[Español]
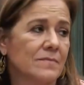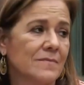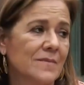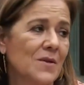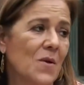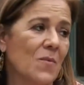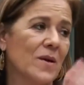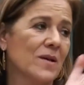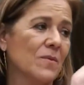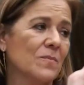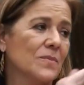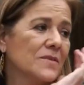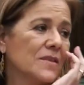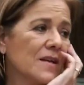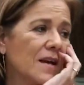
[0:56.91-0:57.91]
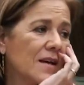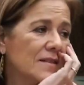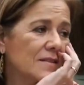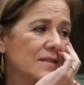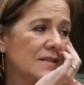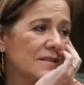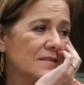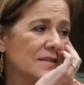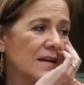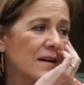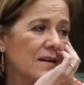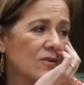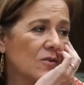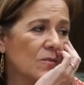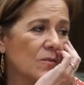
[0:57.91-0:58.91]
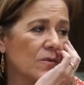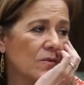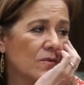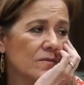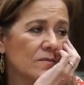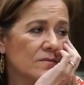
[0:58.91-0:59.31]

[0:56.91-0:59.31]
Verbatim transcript: No, bueno, pues sí, ahí sí está como...